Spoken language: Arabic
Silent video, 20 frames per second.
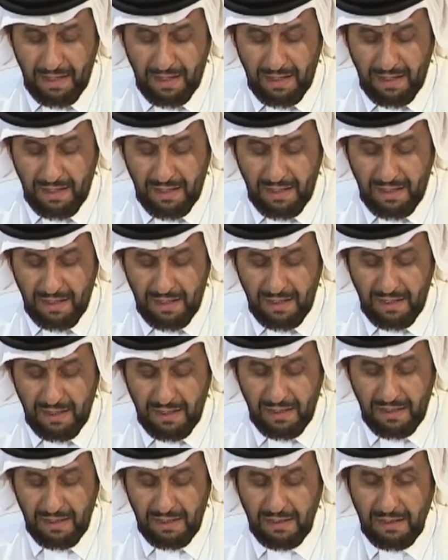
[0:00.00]

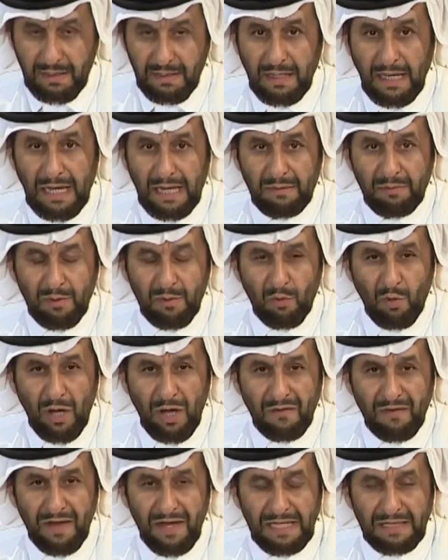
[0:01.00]
آه، كان
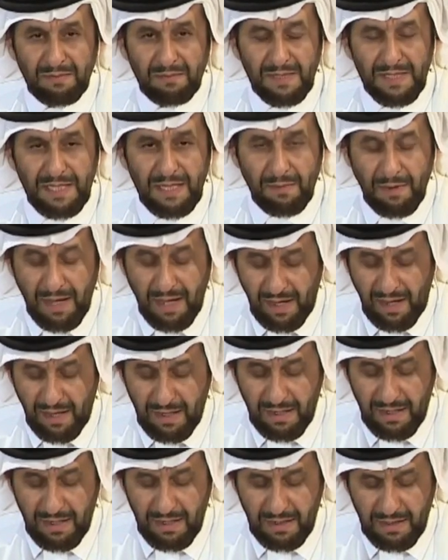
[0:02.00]
بموافقة من سماحة
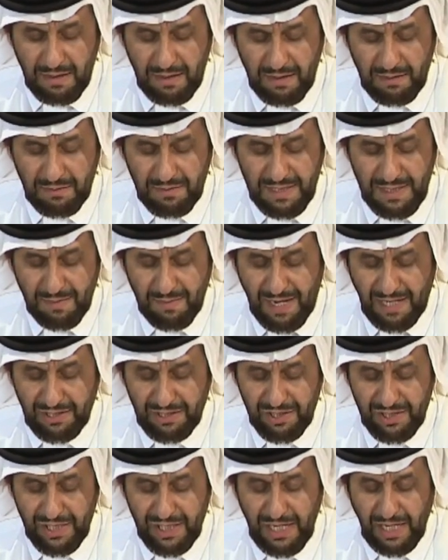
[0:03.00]
آه، من
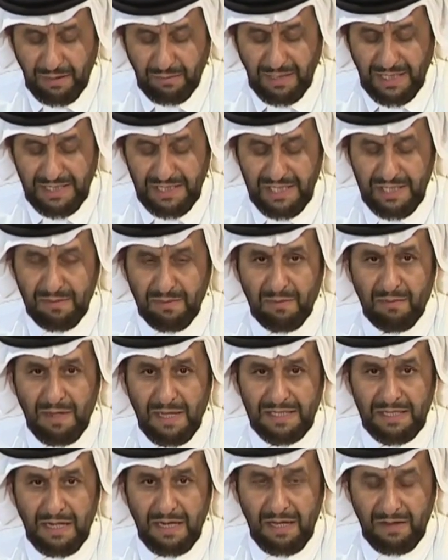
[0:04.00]
سماحة الشيخ عبد العزيز بن
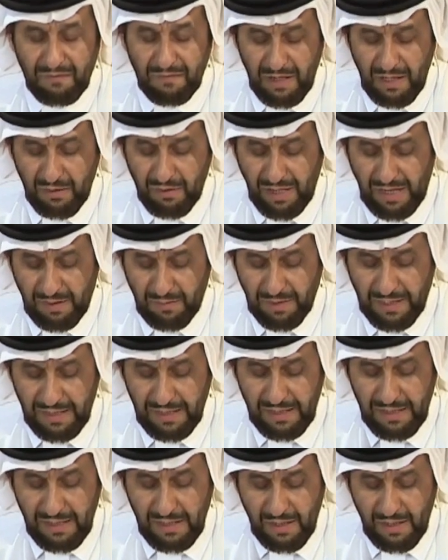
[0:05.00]
باز الله يغفر له ويرحمه